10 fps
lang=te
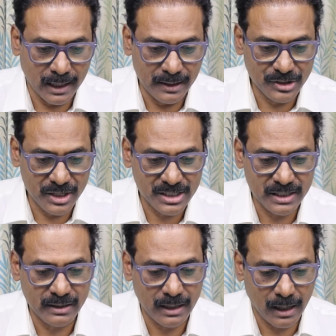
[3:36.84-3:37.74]
దాడి
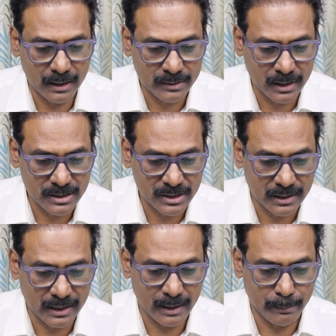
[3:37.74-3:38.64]
చేసింది ఆంధ్ర
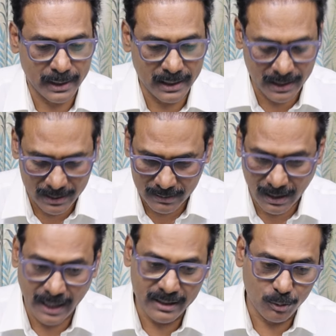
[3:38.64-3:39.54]
సెటిలర్ ఎమ్మెల్యే
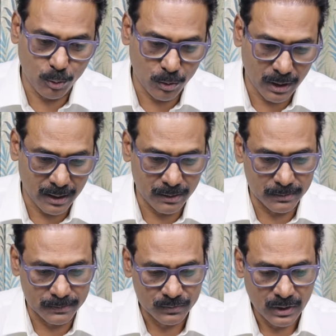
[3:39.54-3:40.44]
ఆయన గుండాలు
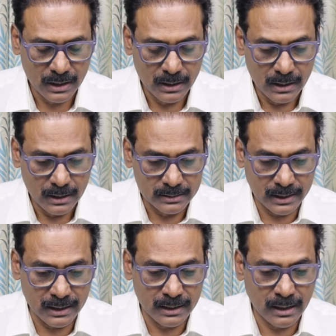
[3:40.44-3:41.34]

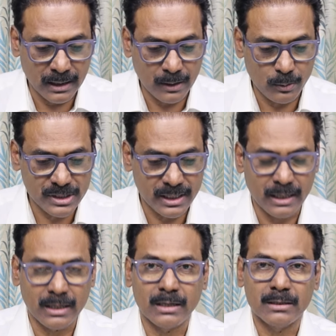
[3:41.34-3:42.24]
తెలంగాణ
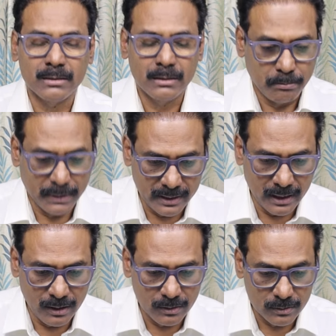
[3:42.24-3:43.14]
వచ్చినాక
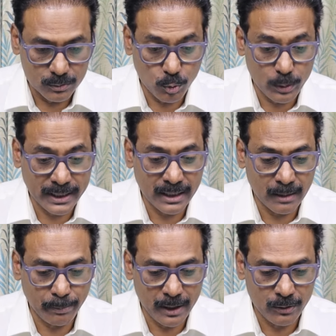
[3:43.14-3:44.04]
పదేళ్లు కుక్కిన
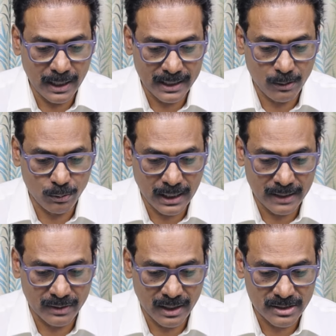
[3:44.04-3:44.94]
పేను లెక్క ఉన్న
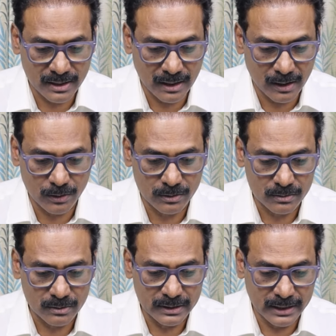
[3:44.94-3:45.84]
ఆంధ్ర సెటిలర్లు
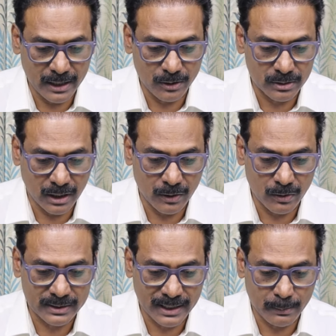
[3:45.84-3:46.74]
నేడు
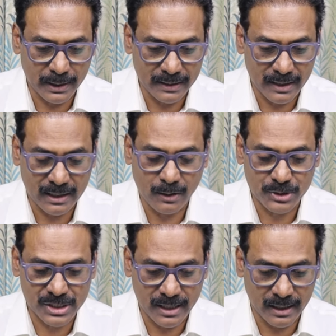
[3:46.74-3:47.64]
దాడులకు తెగబడేదాకా
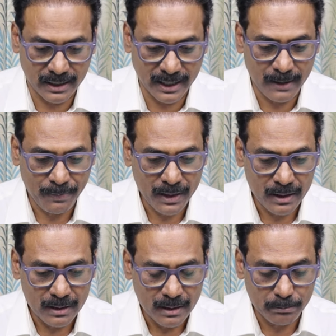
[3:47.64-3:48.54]
వచ్చారంటే
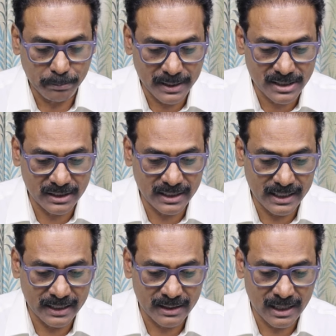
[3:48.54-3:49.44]
పరిస్థితి
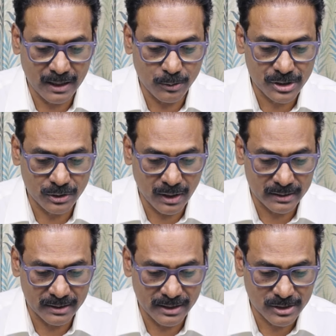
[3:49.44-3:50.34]
ఎందాక వచ్చిందో
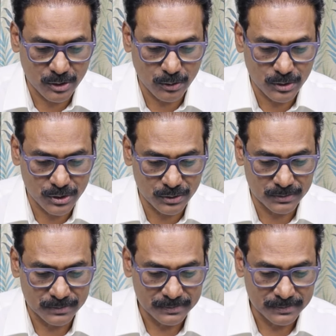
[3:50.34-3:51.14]
అర్థం చేసుకోవచ్చు